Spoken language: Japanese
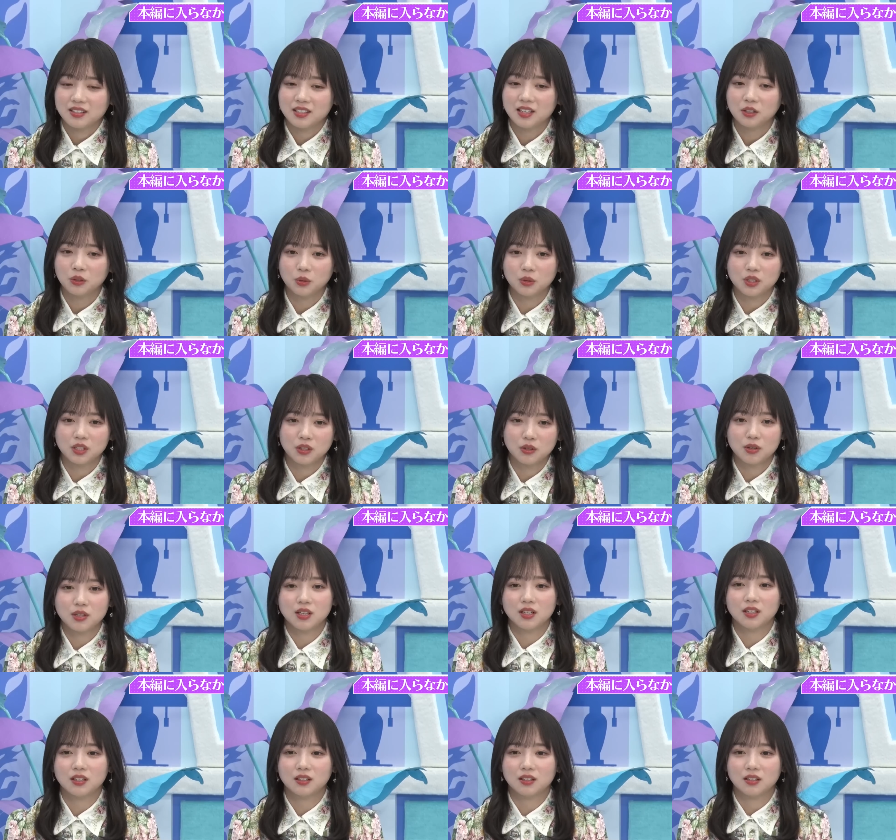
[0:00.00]
佐藤しおり
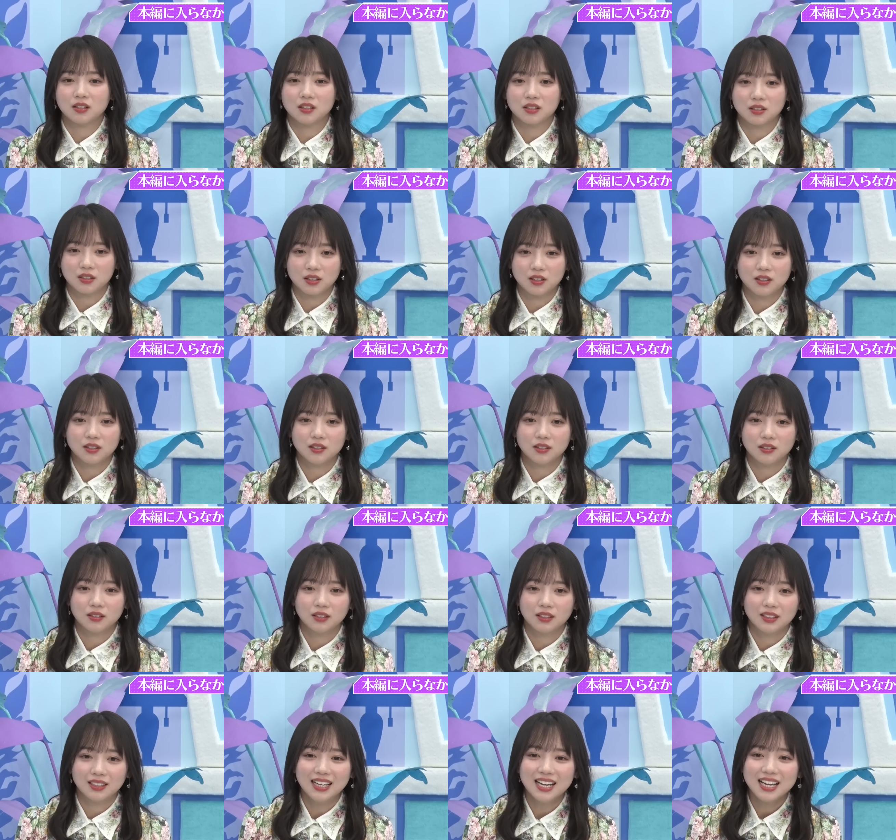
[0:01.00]
さんだったんですか？は
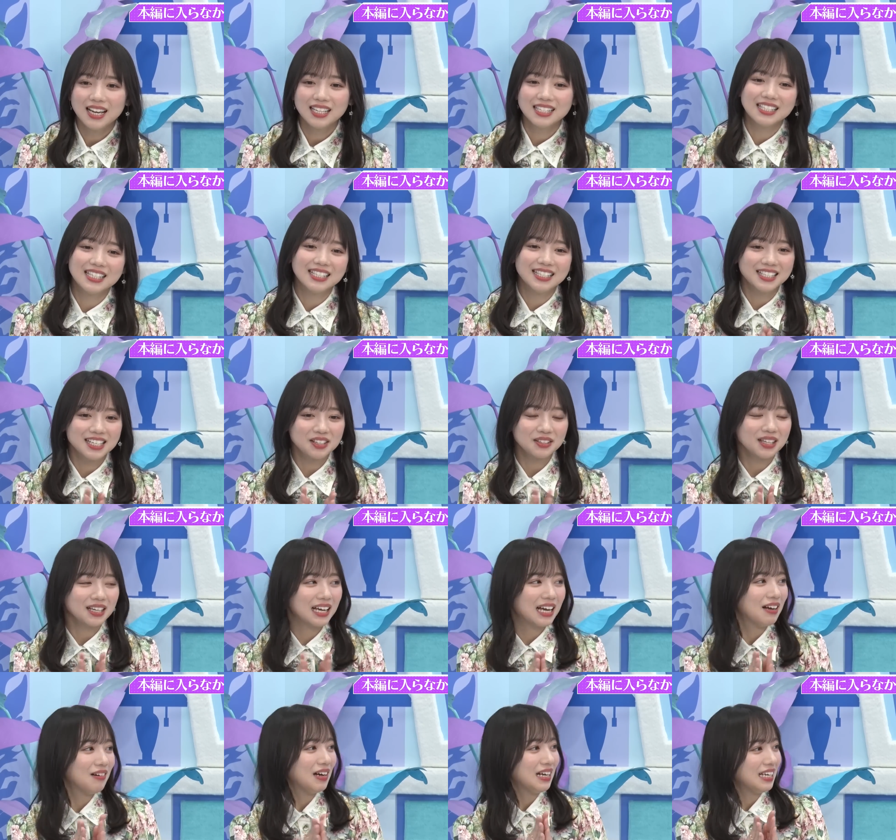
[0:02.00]
い、えー、ちっちゃくて
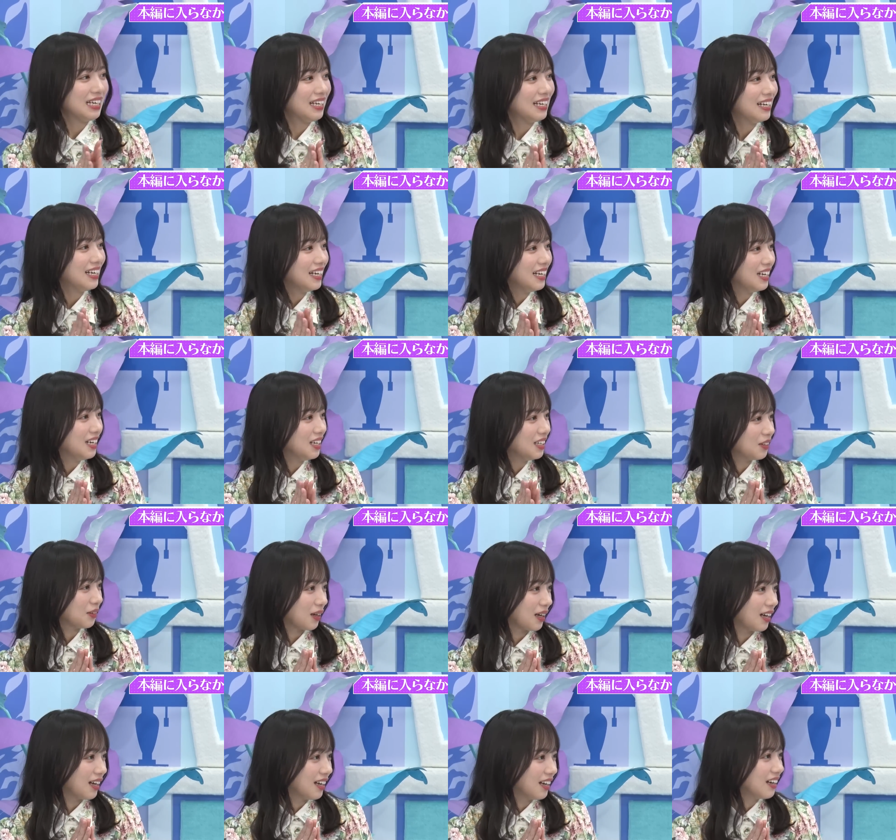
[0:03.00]
可愛いと
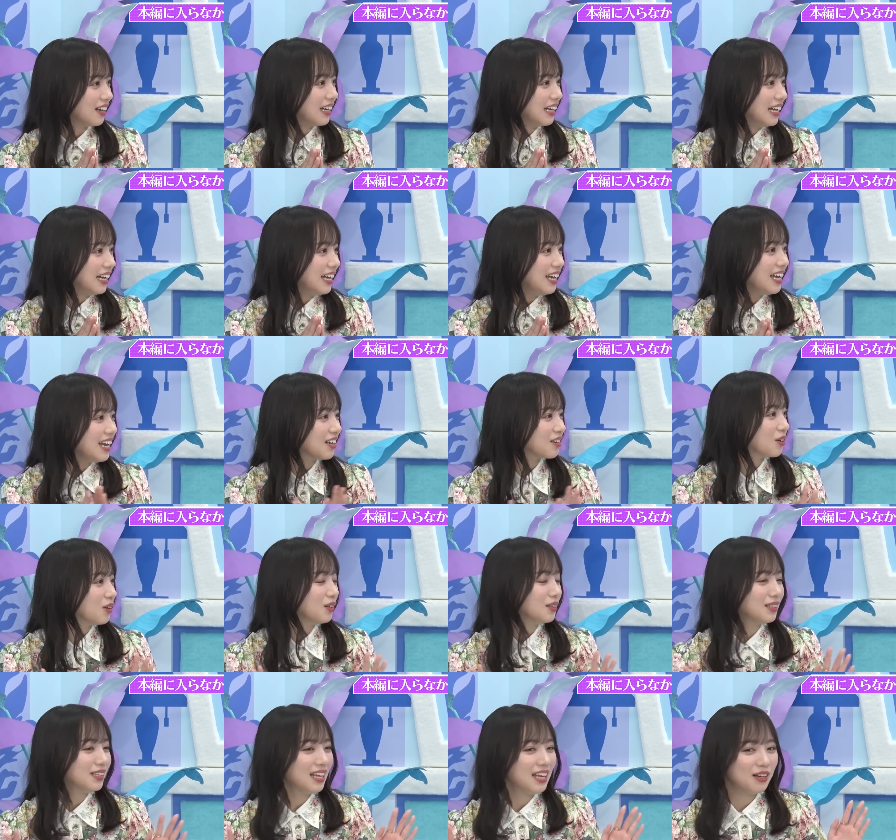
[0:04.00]
か、まあイメージえー、こんな
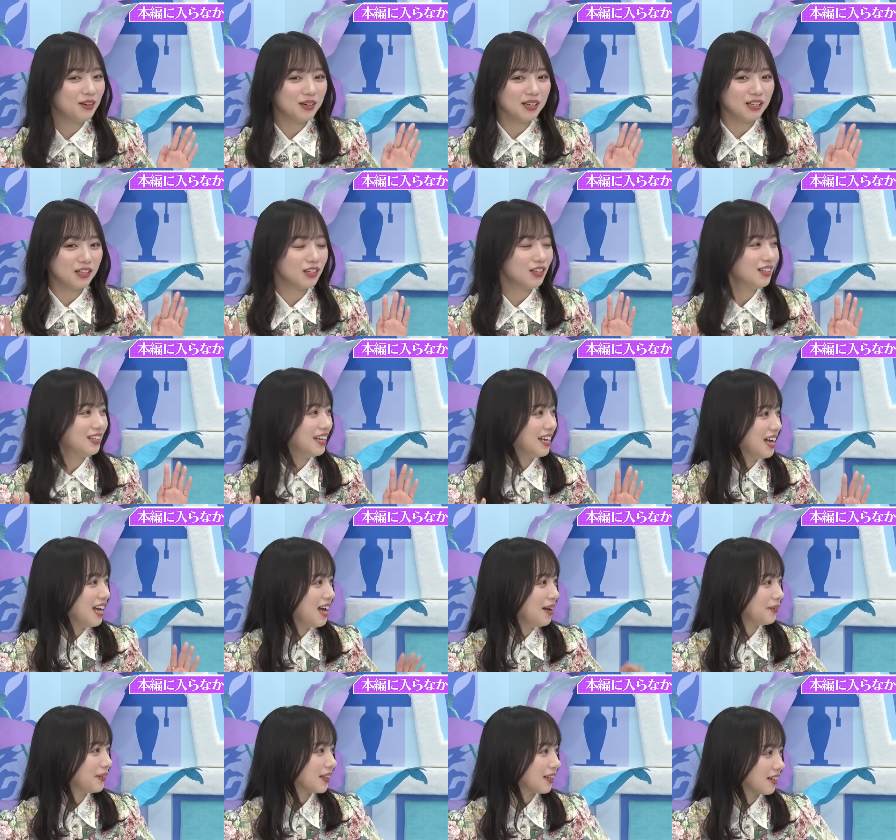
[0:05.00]
のい
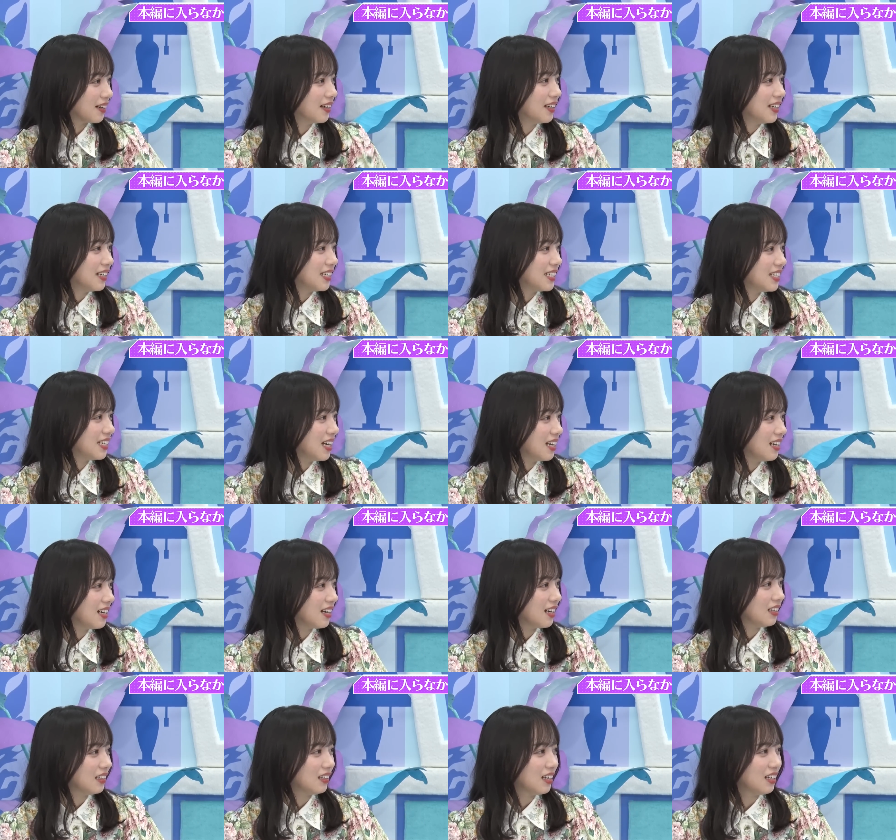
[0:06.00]
るんだみたいな、うん、知らな
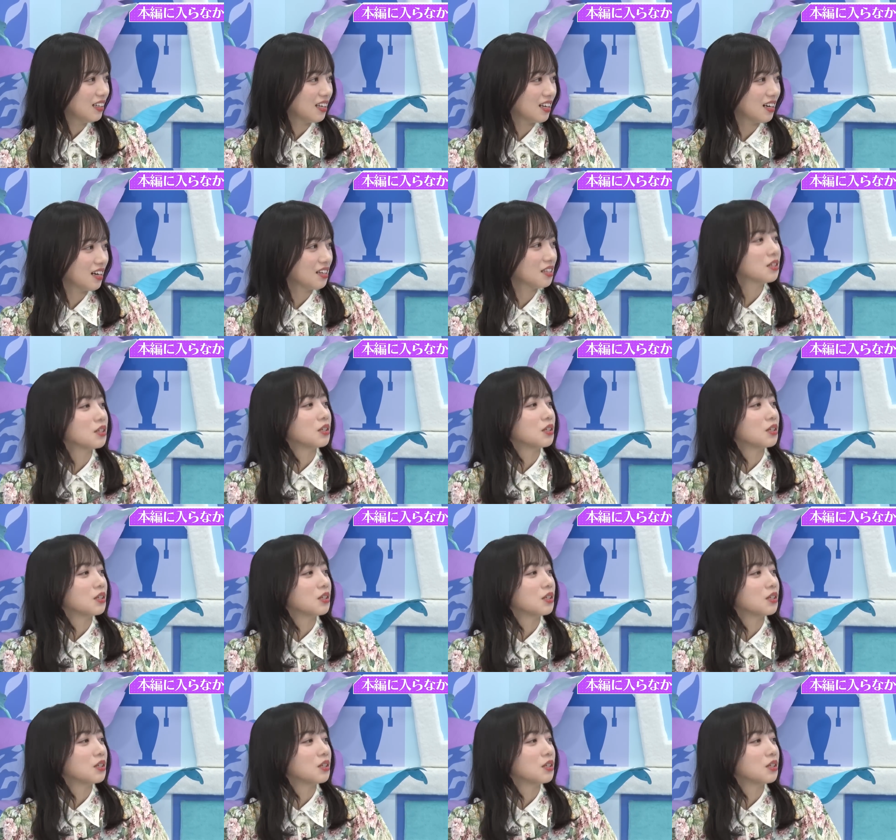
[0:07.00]
かった的な感